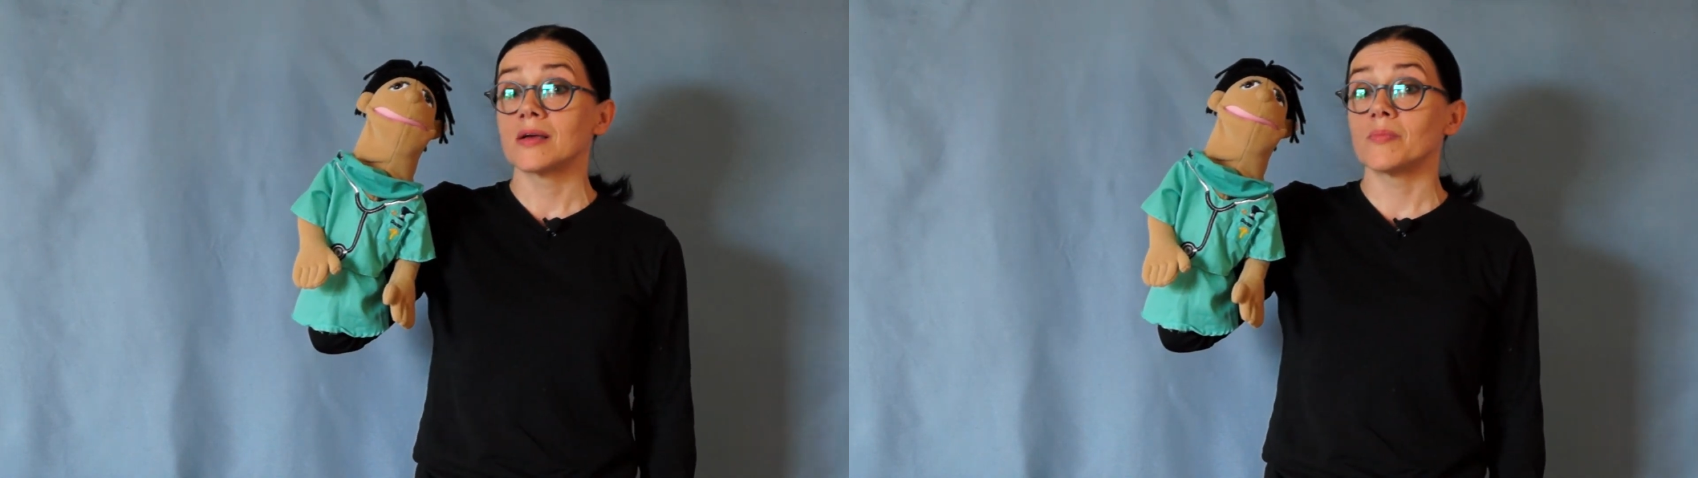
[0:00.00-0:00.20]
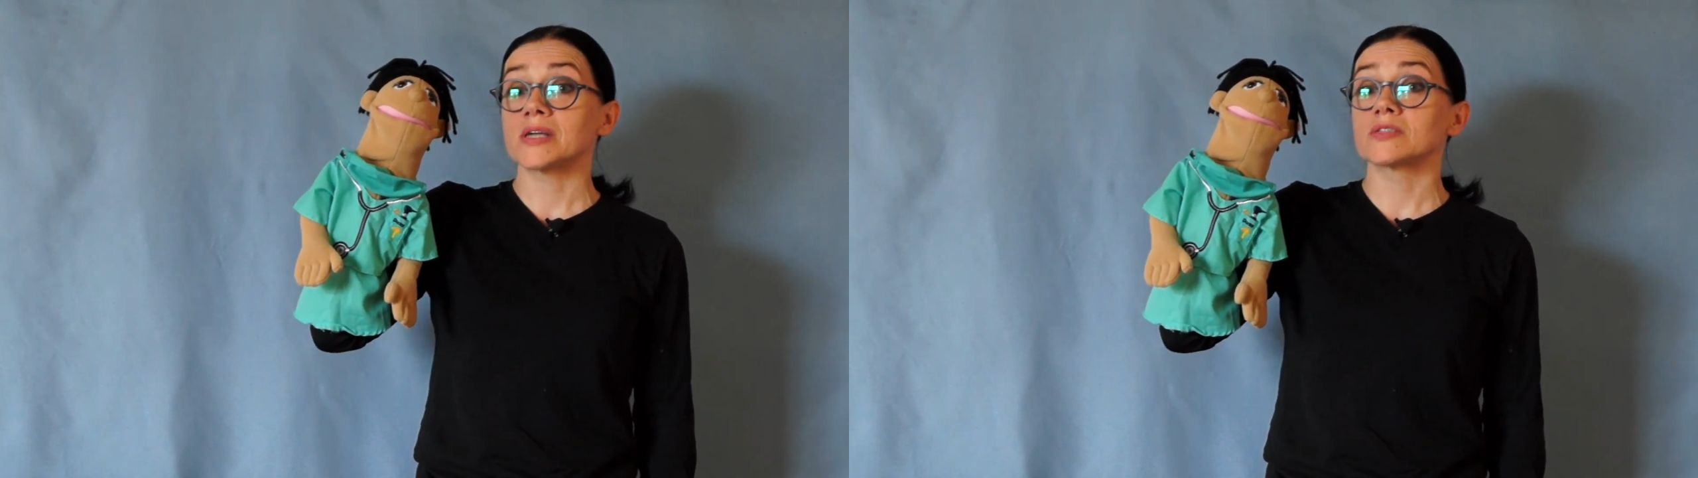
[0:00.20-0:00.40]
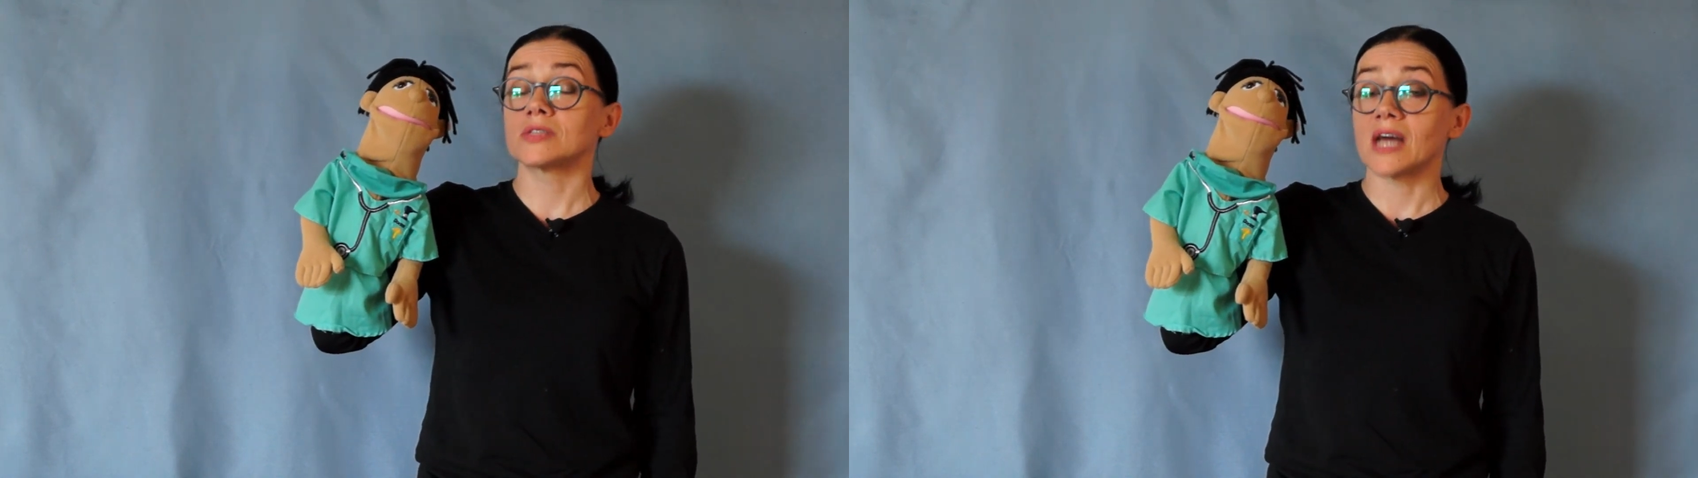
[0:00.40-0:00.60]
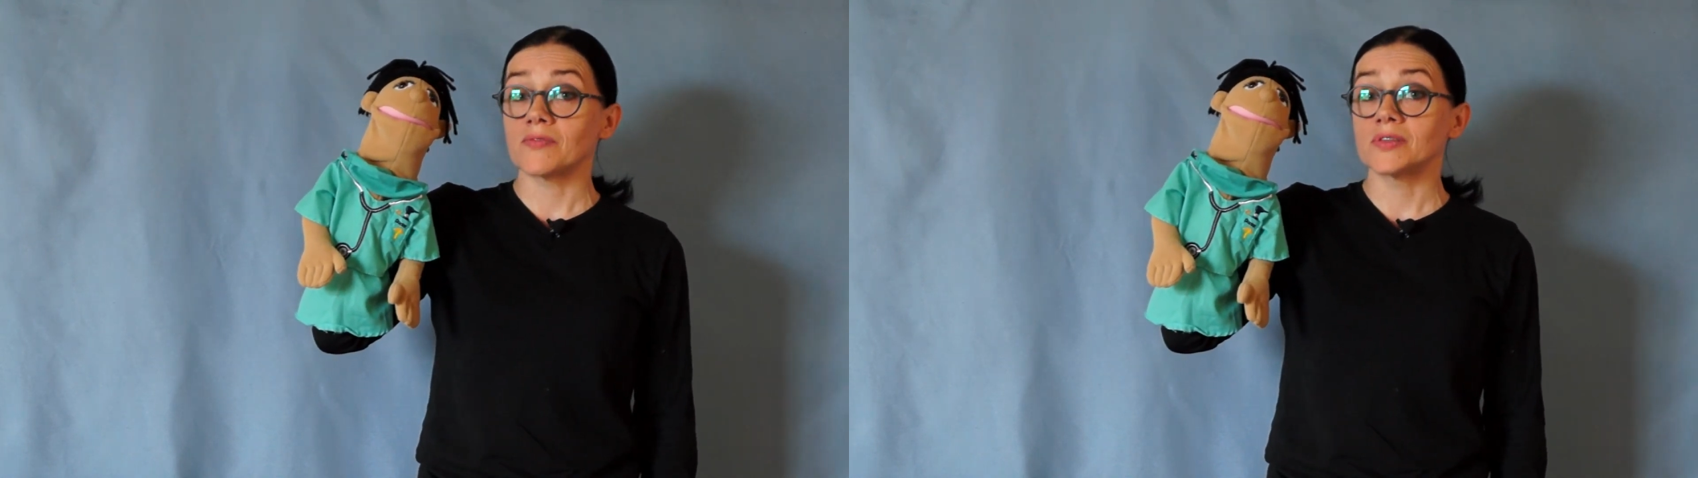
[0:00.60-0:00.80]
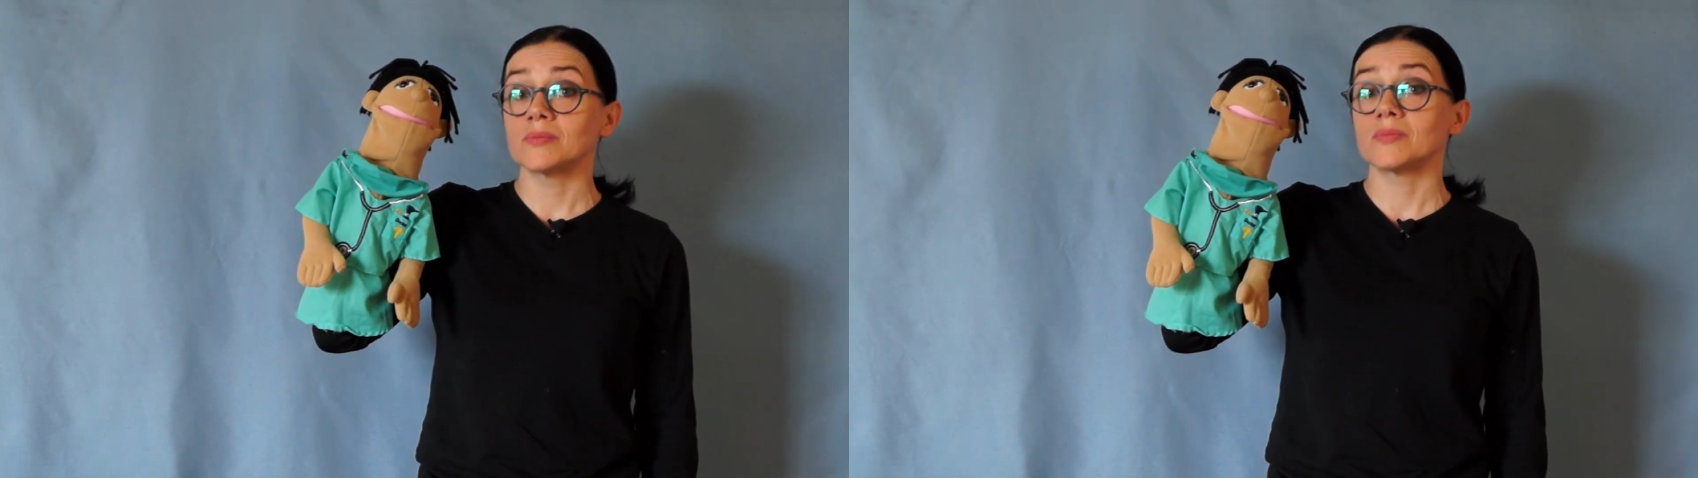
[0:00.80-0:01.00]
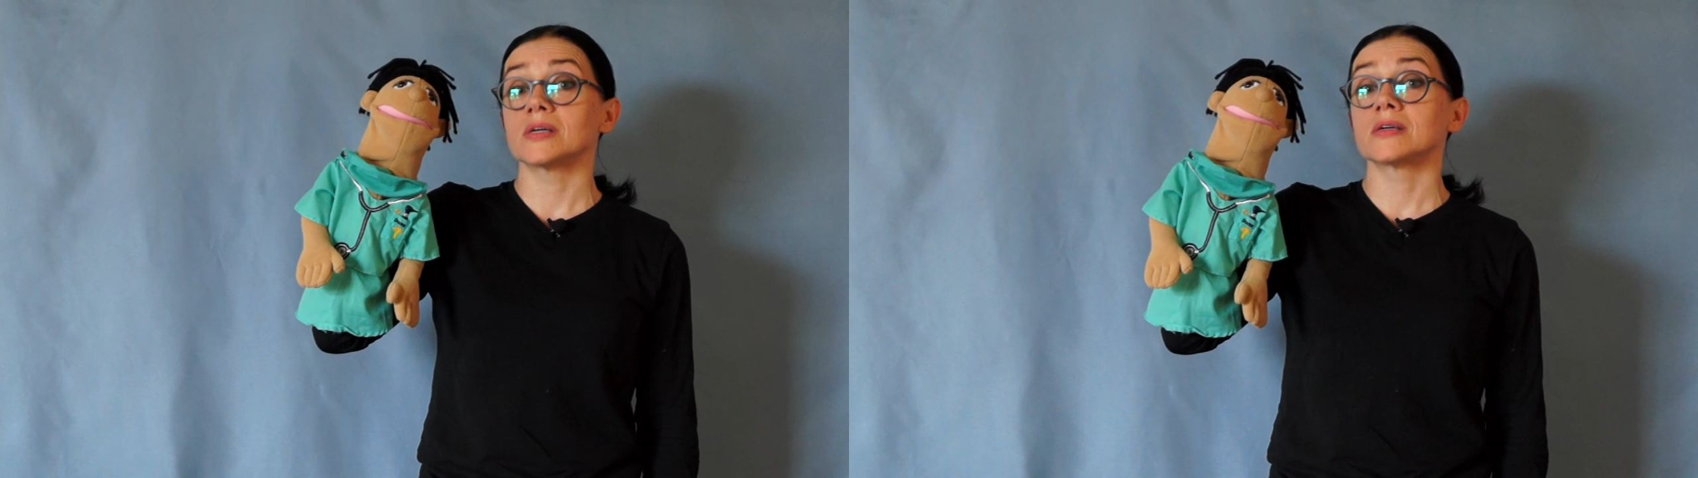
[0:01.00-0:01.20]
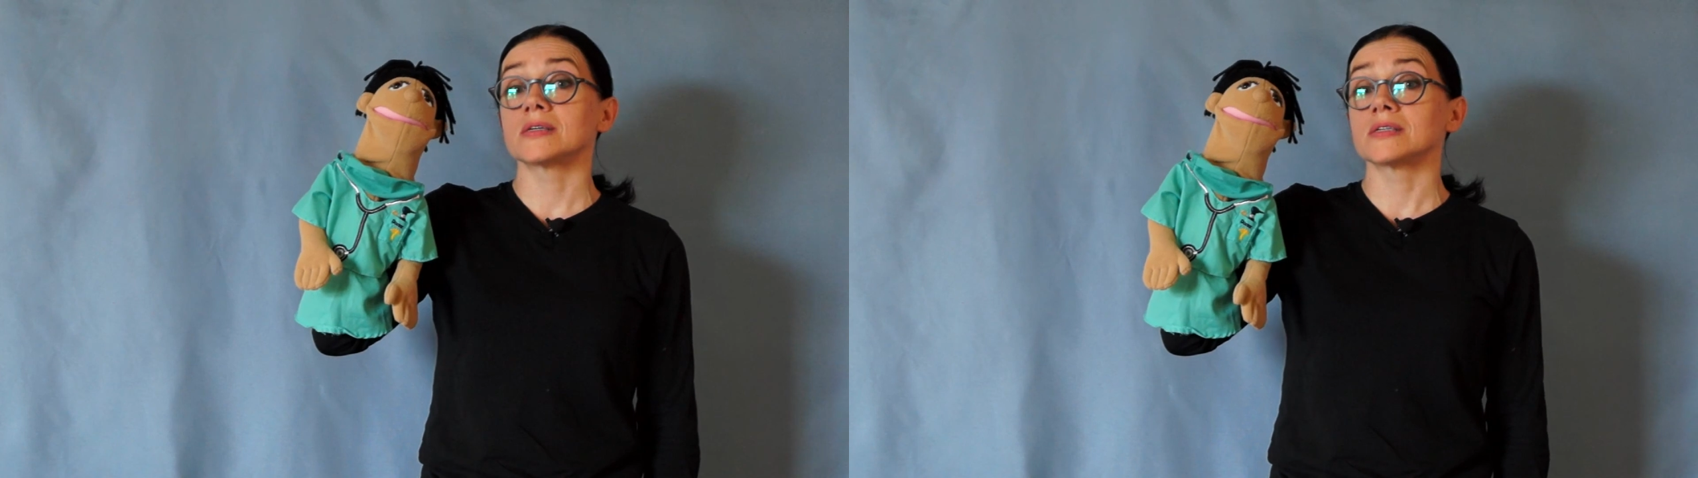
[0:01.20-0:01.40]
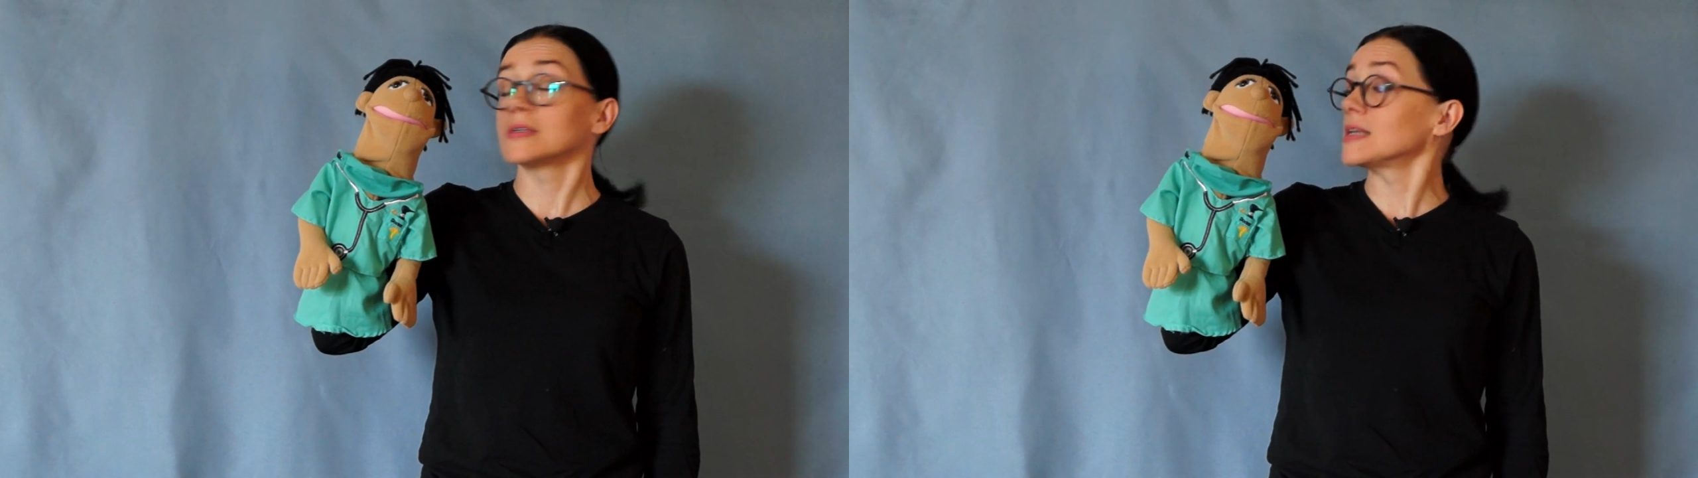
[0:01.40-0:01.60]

bardzo dawnym e,